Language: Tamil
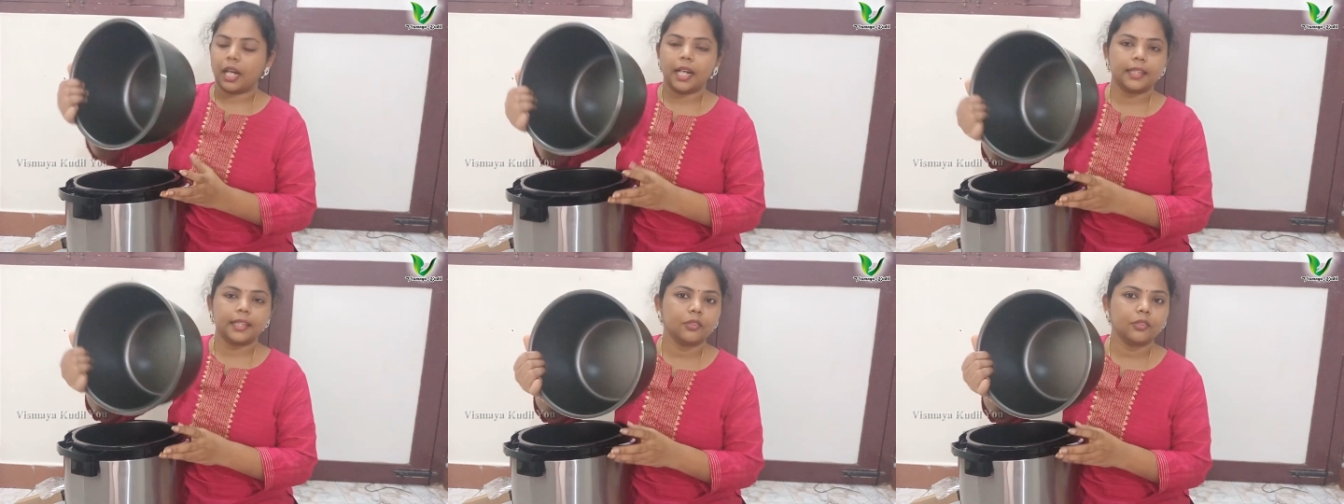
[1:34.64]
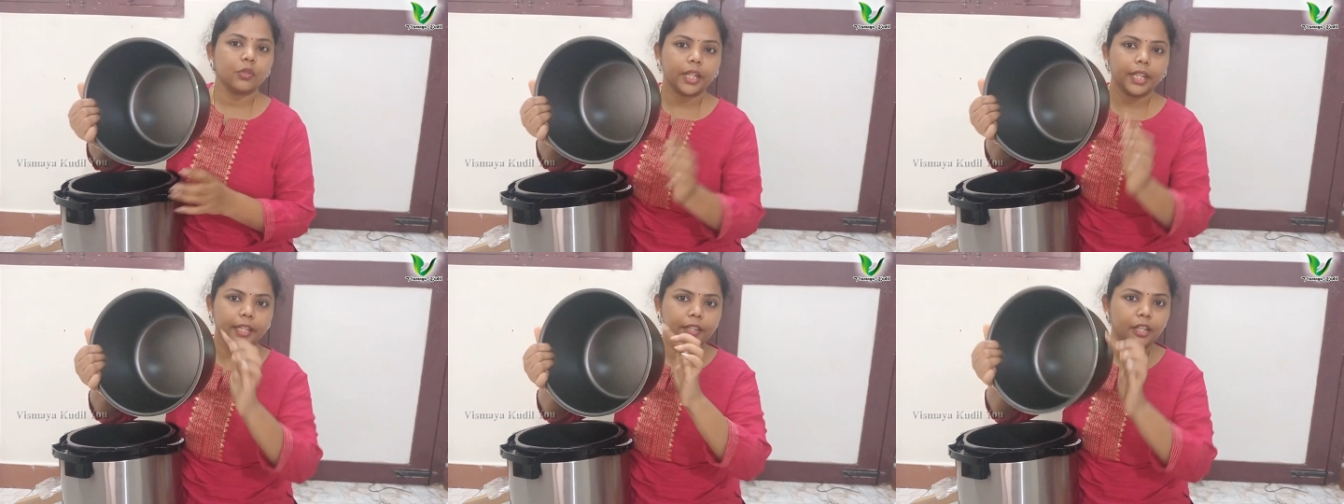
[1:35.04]
அடுத்து
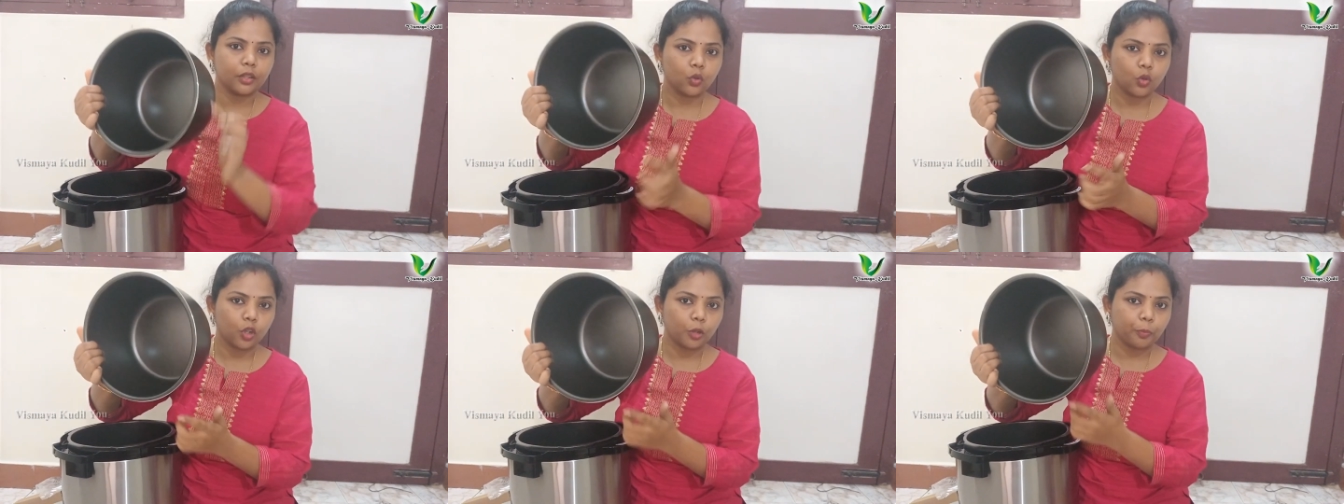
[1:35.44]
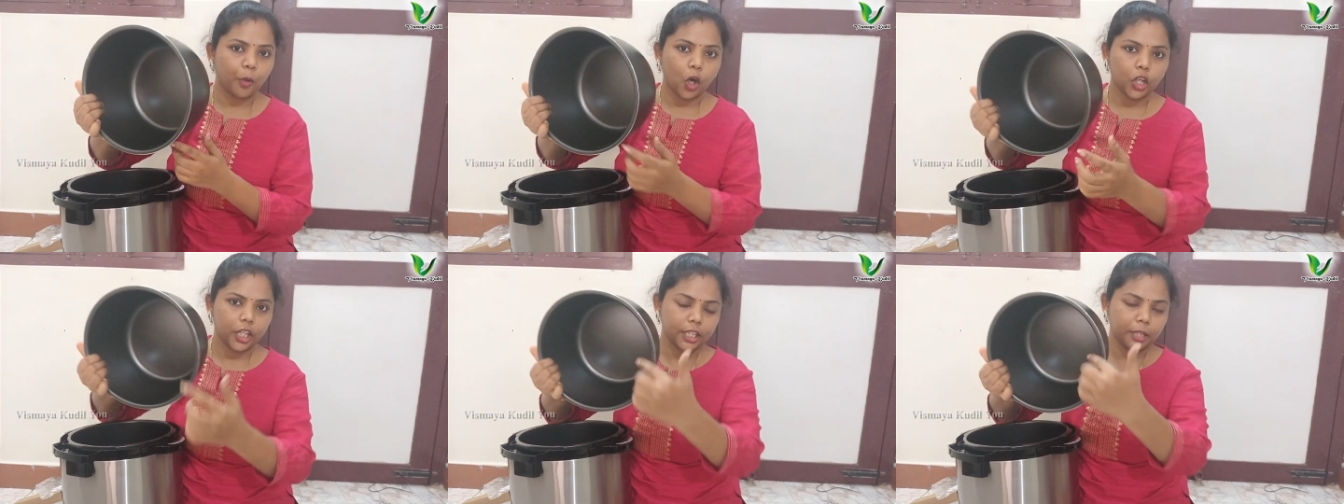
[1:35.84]
ஒரு இன்னர் குக்
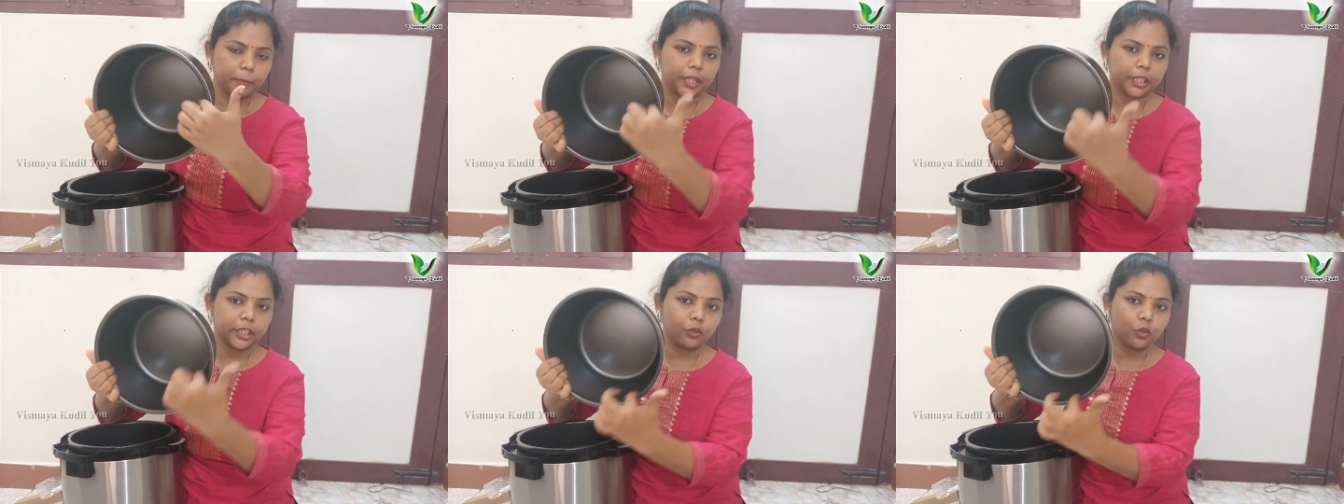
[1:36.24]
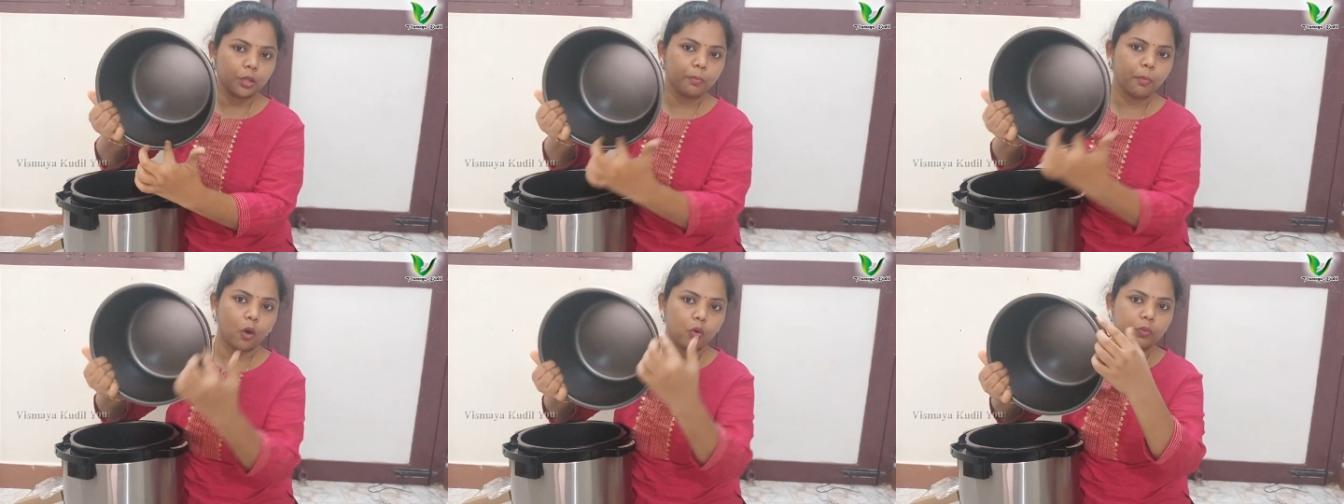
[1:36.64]
பாட் இந்த மாதிரி ஒரு
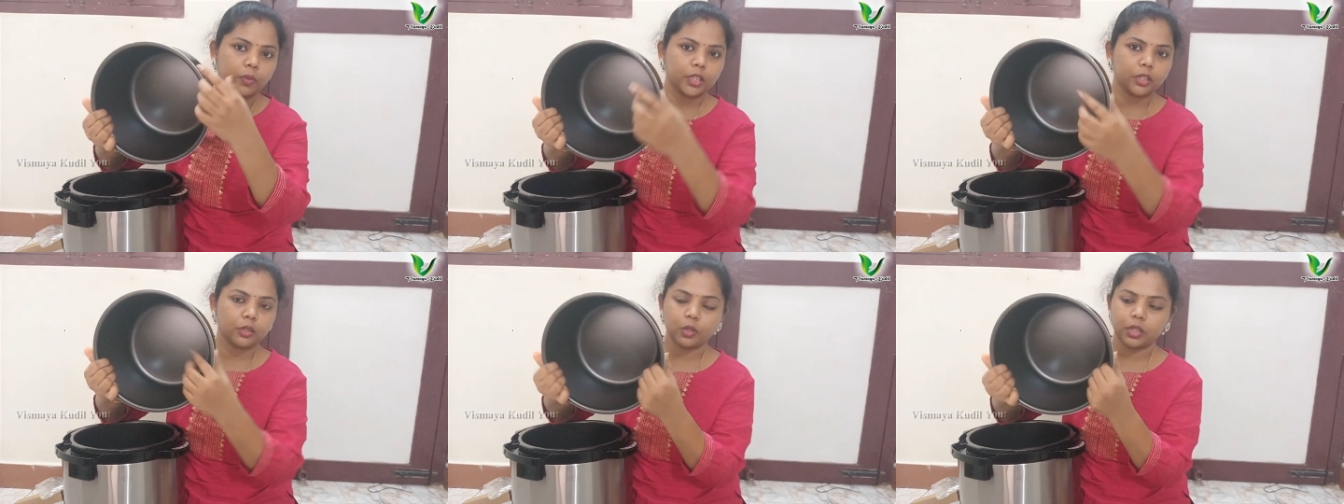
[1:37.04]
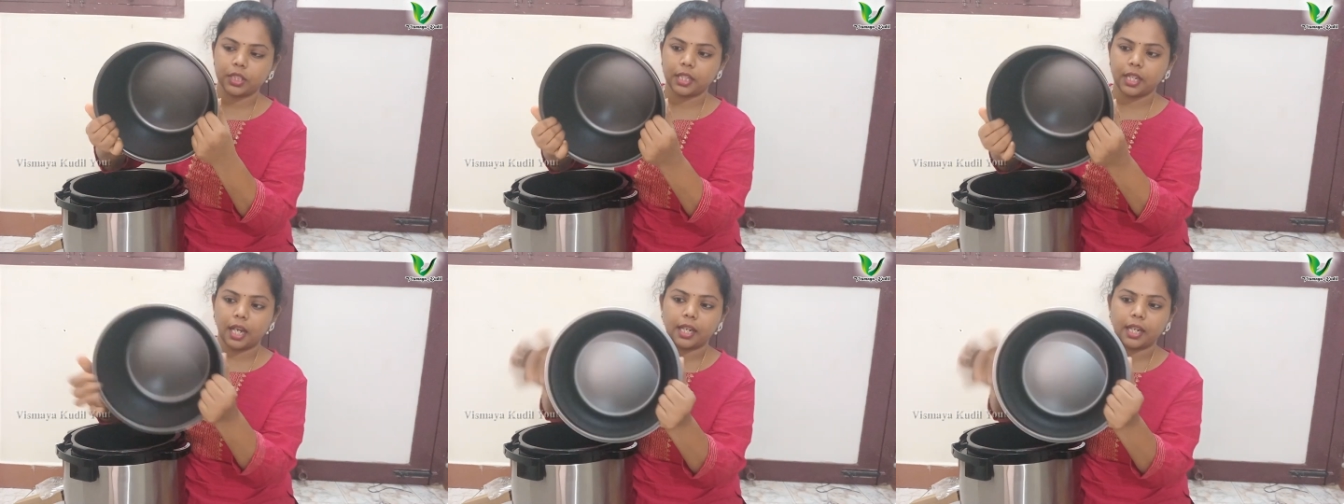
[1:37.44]
பவுல் வந்து
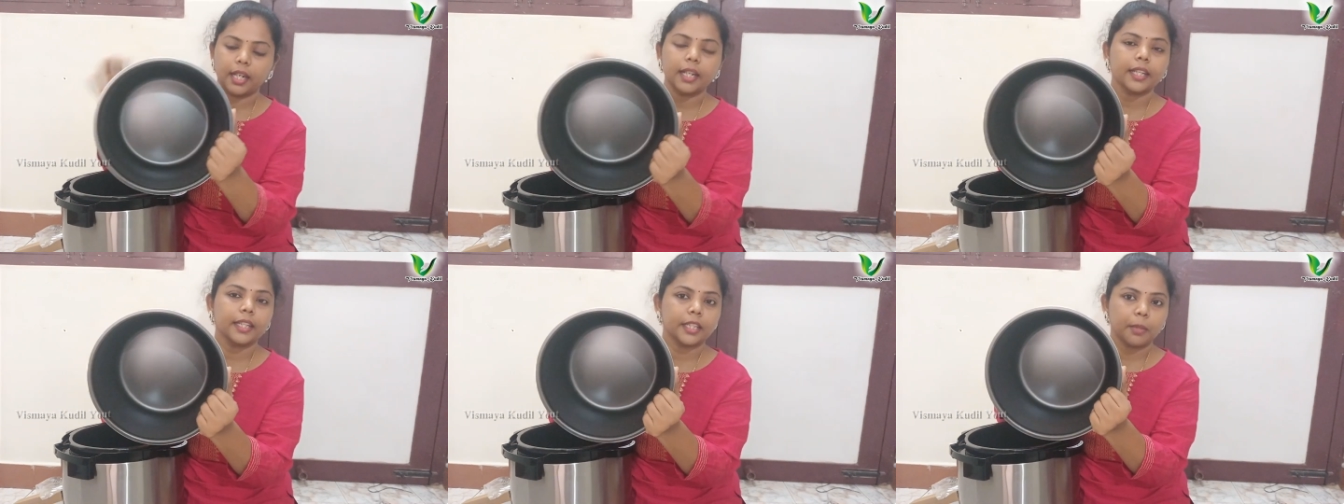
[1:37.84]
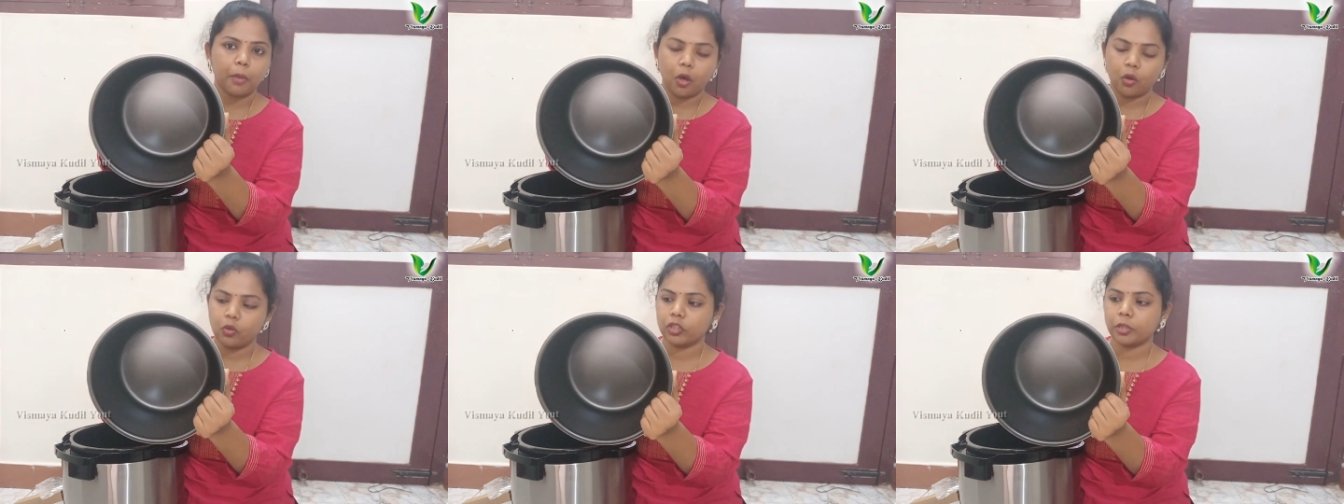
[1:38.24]
கொடுத்துருக்காங்க இந்த
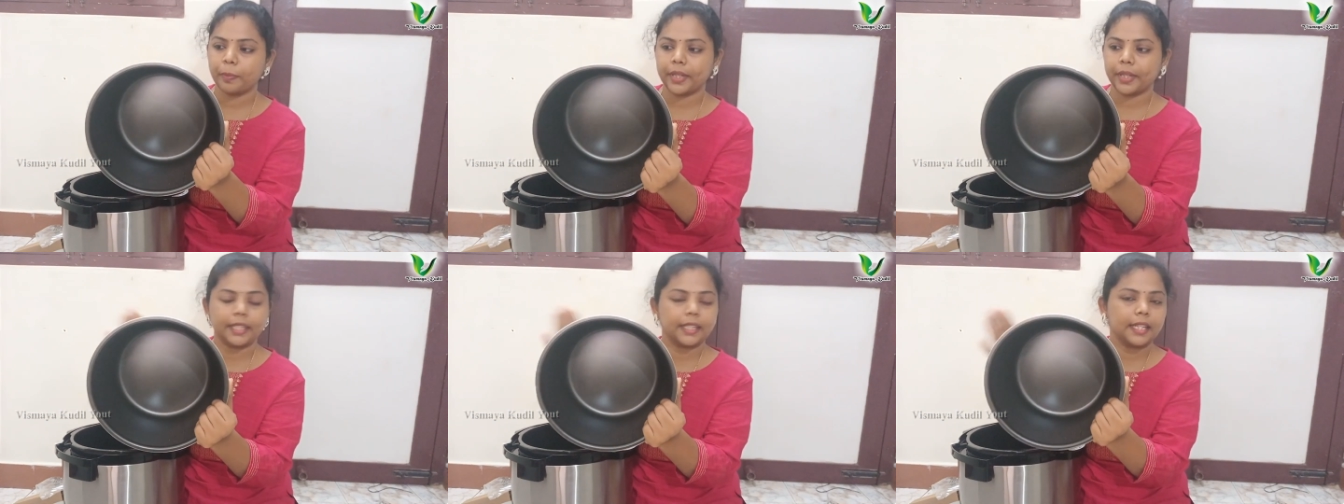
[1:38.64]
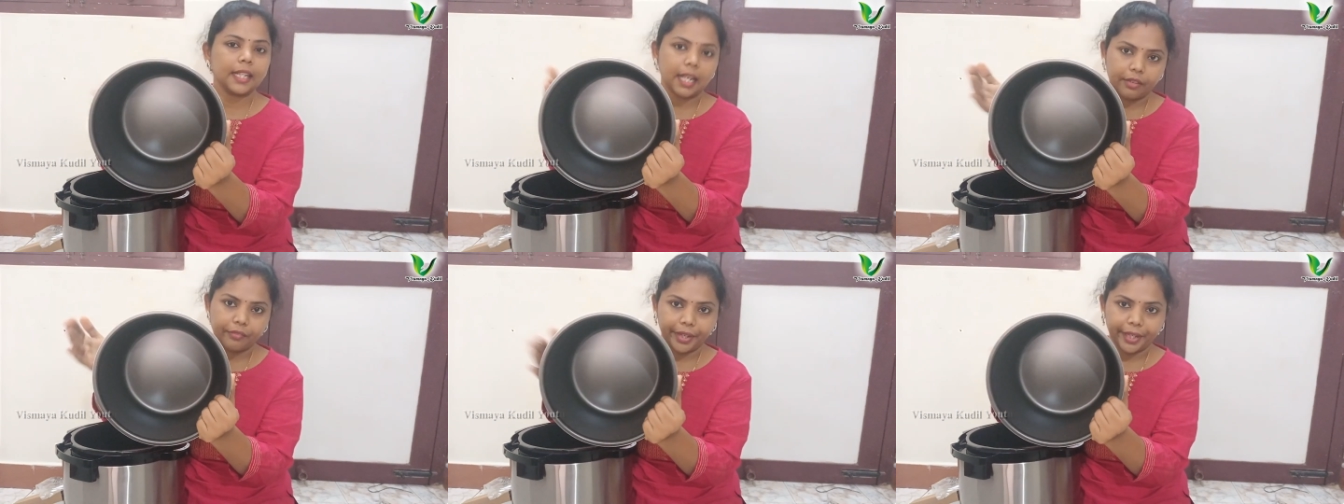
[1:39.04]
பவுல் வந்து பார்த்தீங்கன்னா
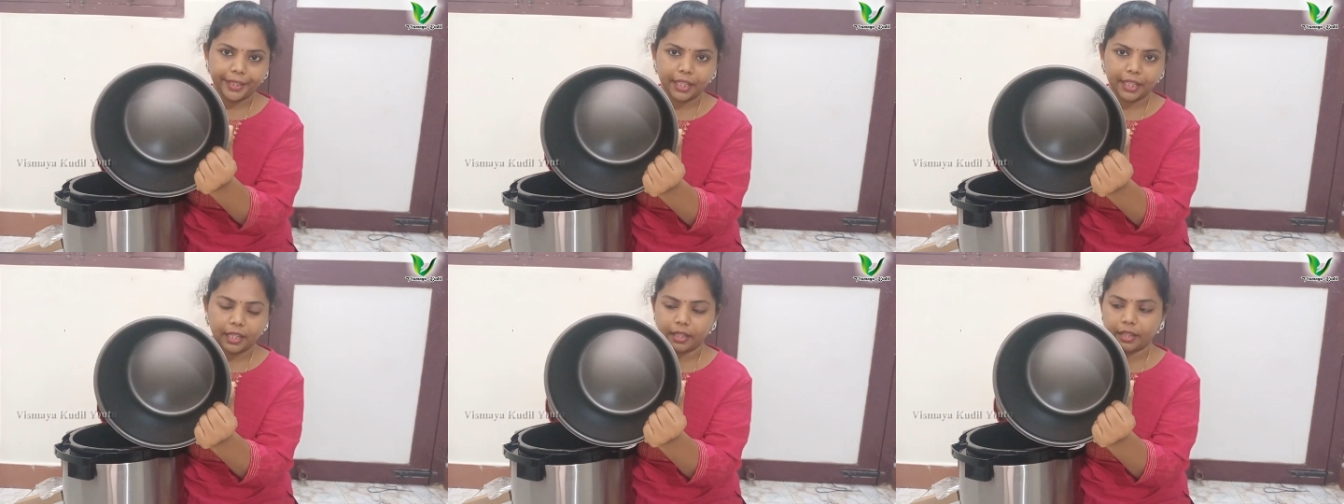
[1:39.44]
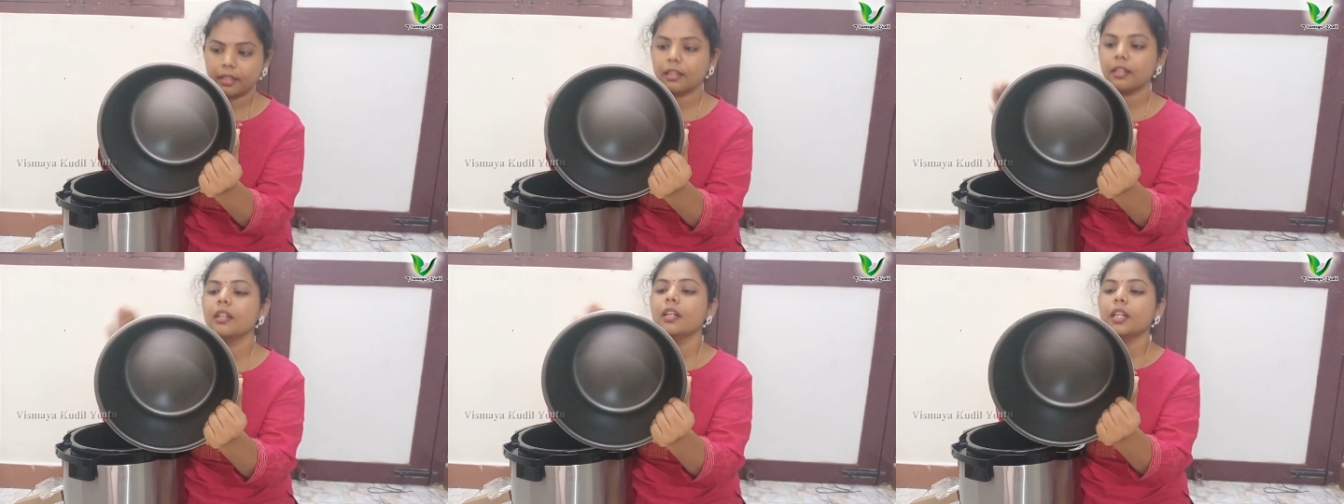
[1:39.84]
நல்ல வெயிட்டாக
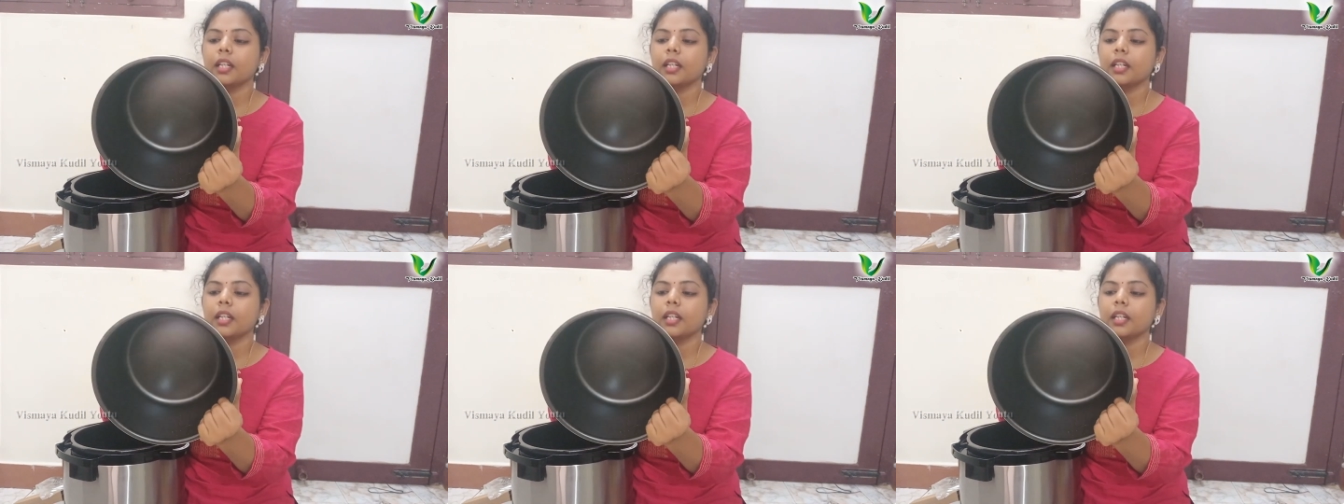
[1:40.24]
இருக்குது